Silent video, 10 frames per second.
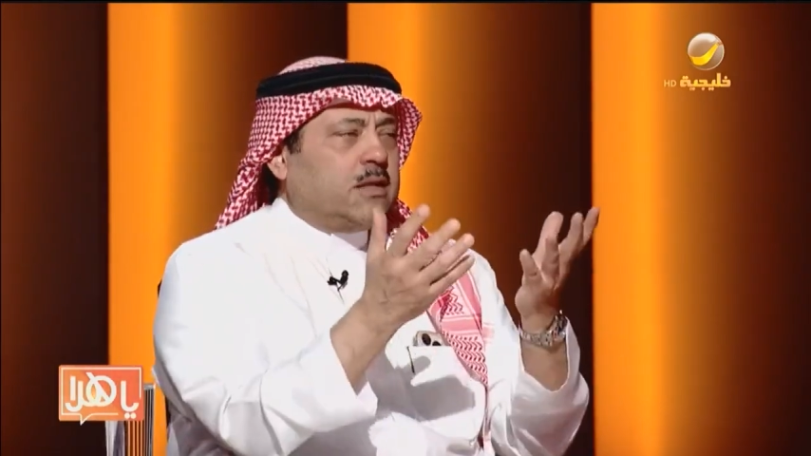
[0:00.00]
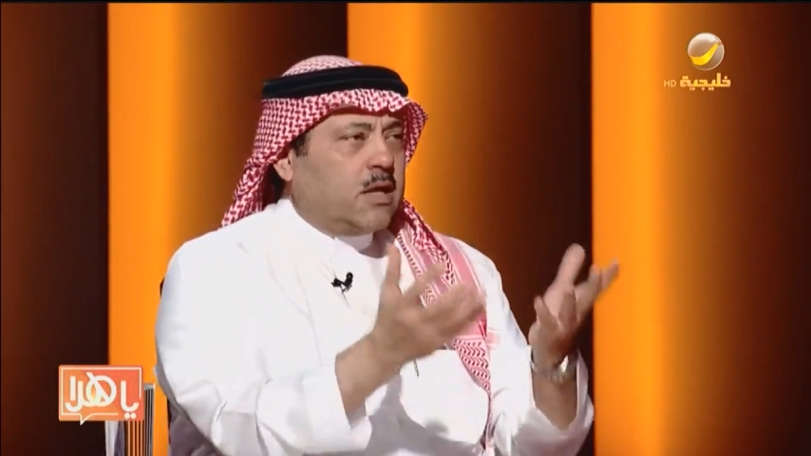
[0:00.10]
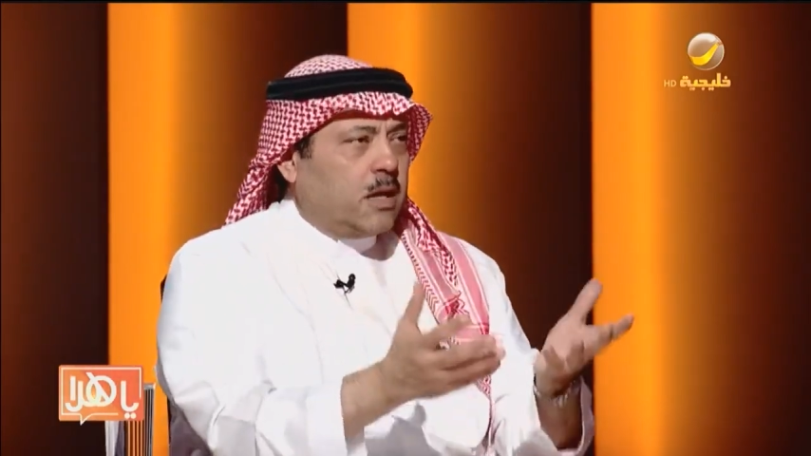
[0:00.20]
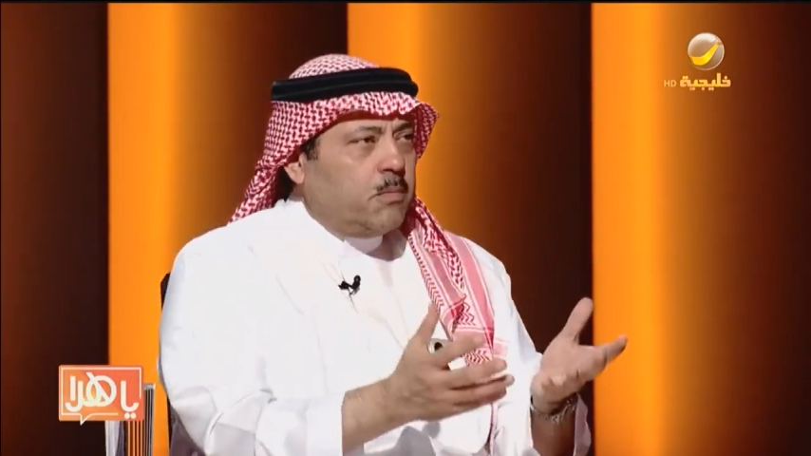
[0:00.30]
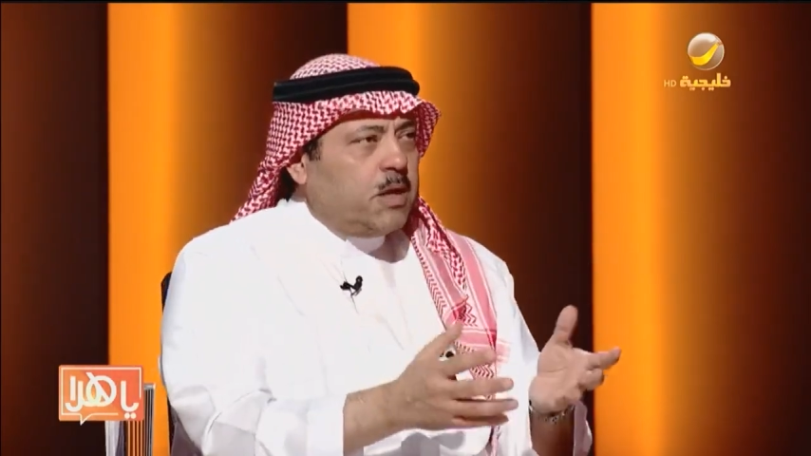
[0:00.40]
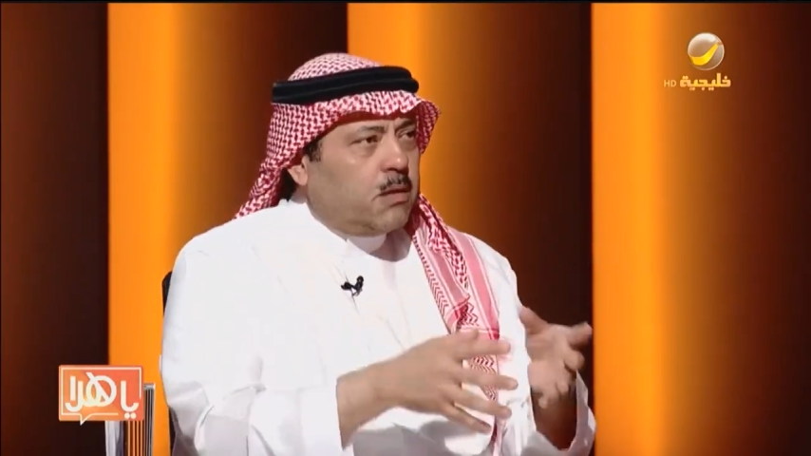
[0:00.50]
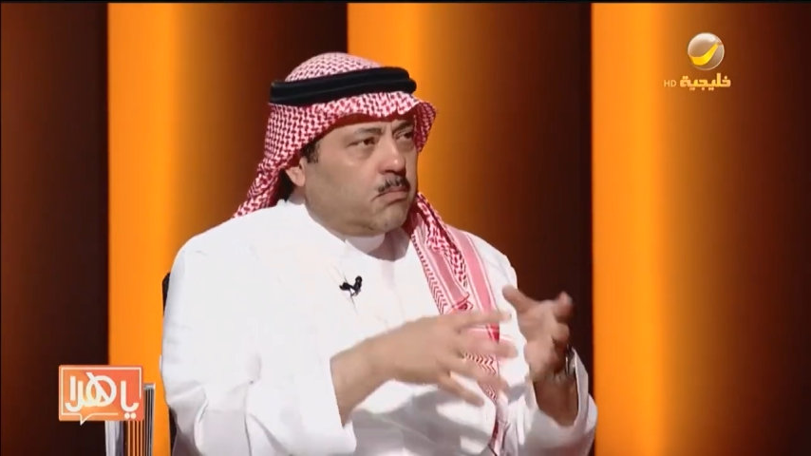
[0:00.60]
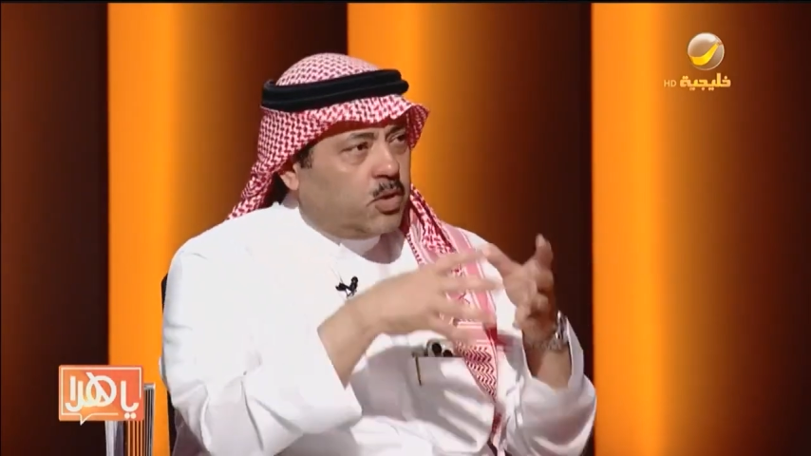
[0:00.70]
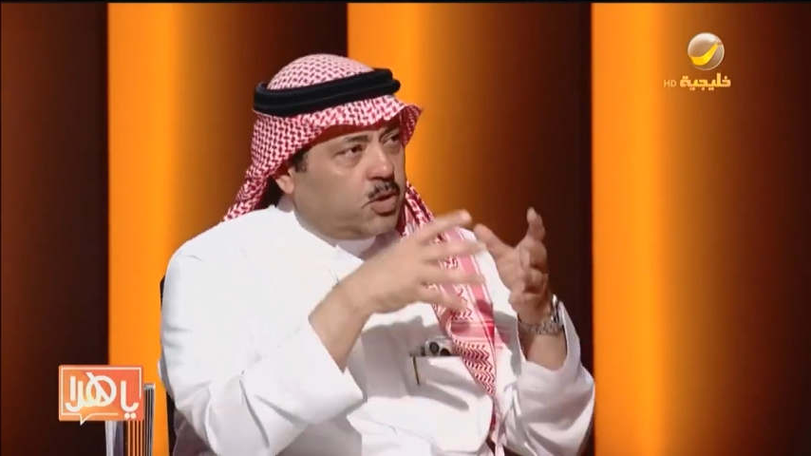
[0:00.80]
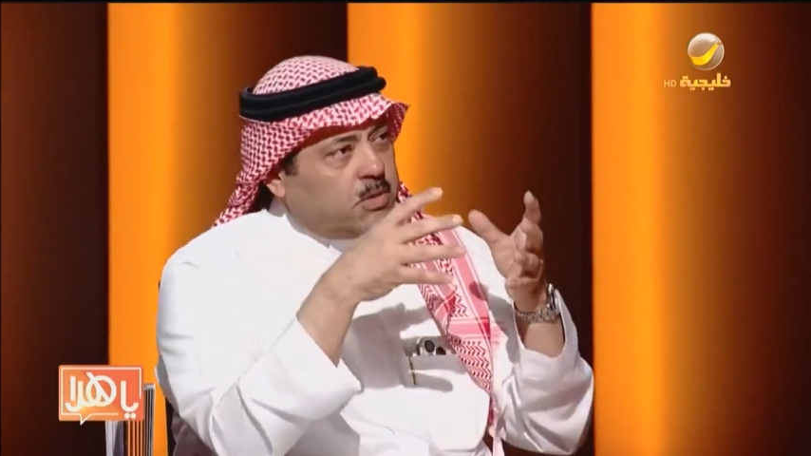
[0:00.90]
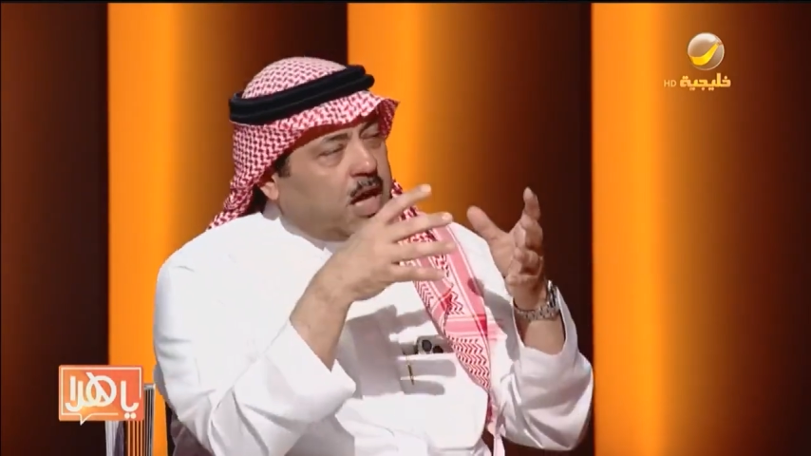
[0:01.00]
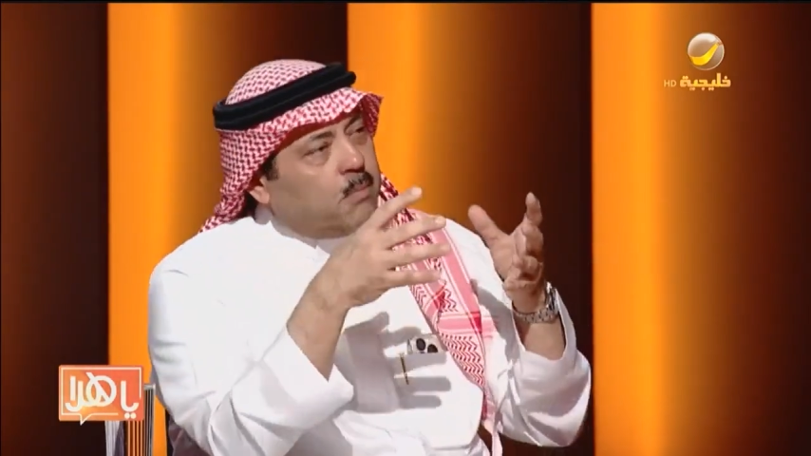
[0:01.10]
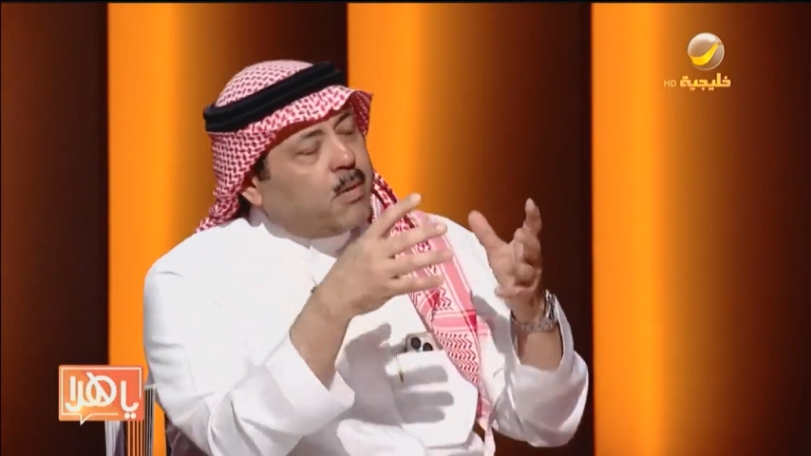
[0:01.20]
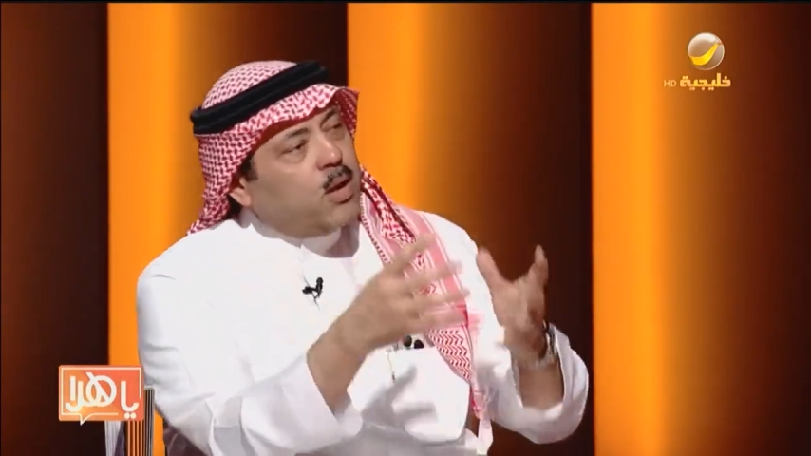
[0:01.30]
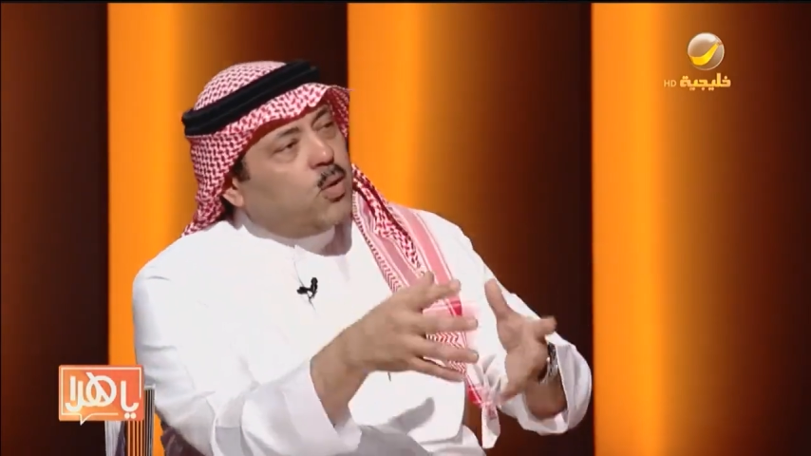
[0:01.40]
التكميم من ضمنها
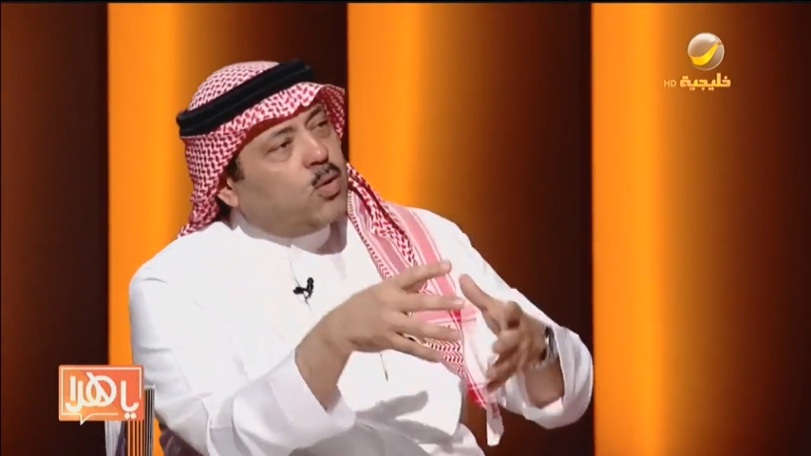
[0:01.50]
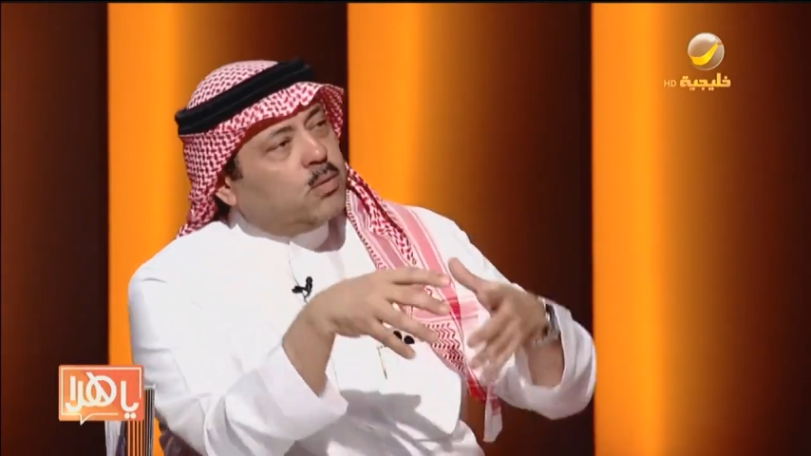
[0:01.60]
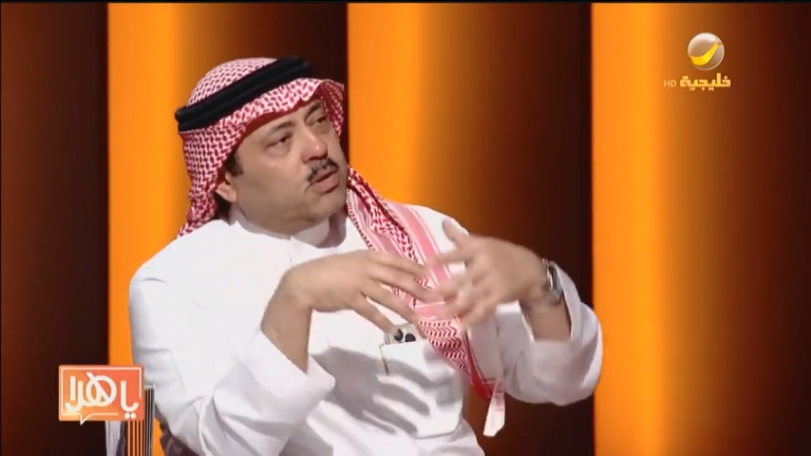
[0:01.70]
البالون